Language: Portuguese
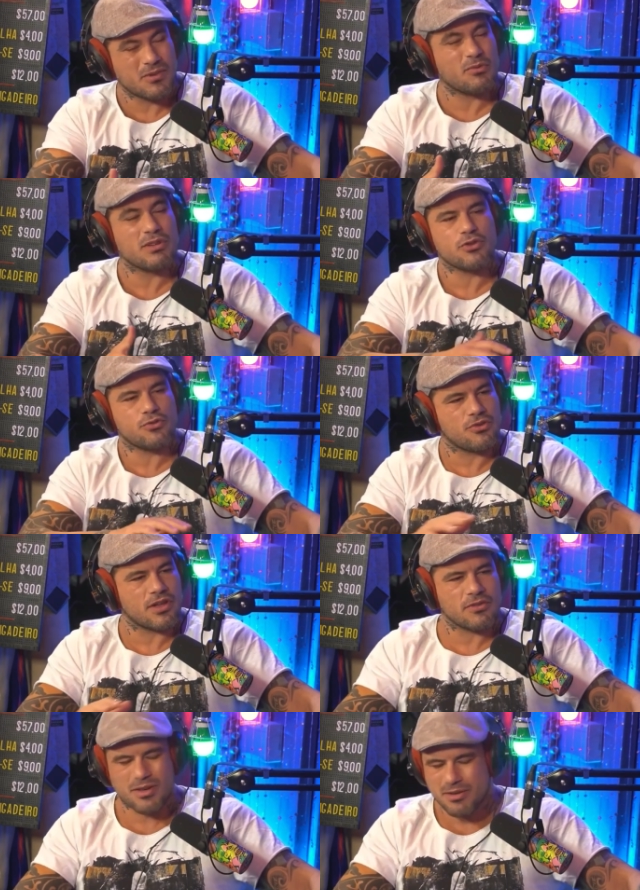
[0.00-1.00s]
Eu era um lixo de
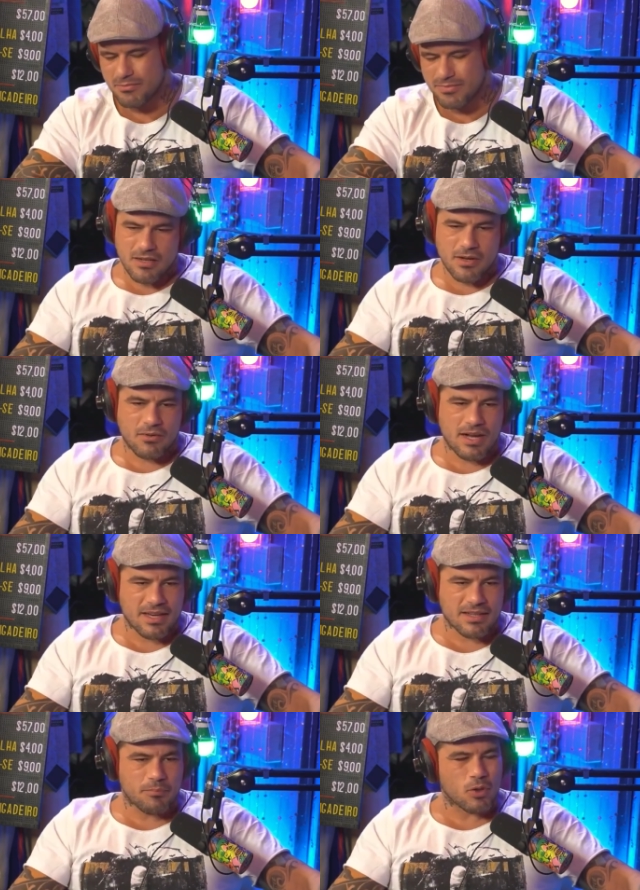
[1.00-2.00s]
gente, eu era um, eu era um cara
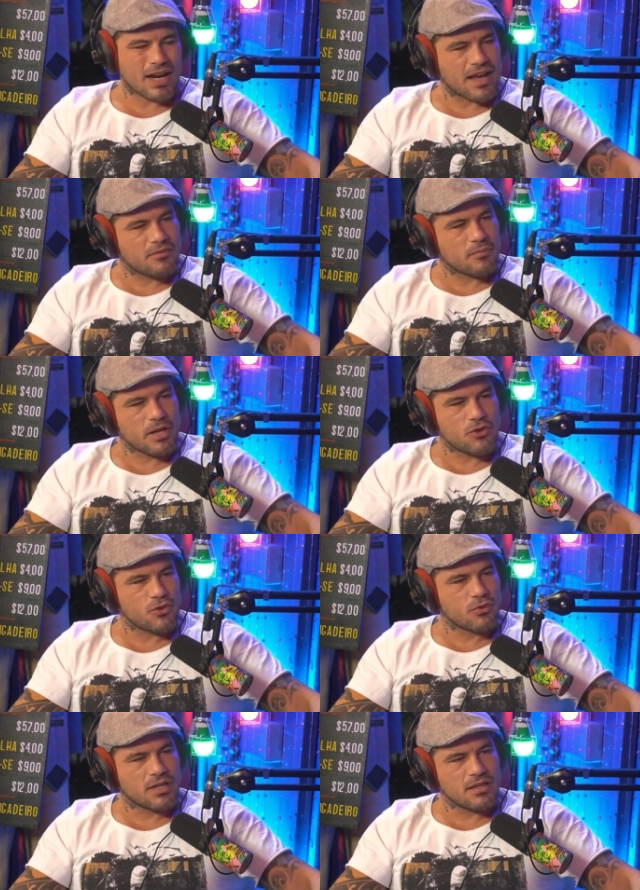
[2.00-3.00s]
deplorável,
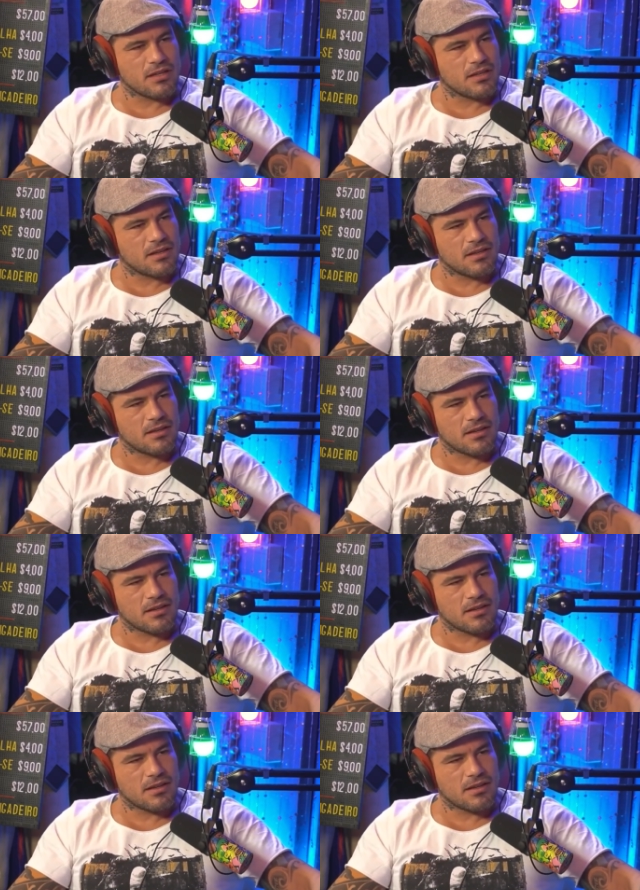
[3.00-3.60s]
medíocre.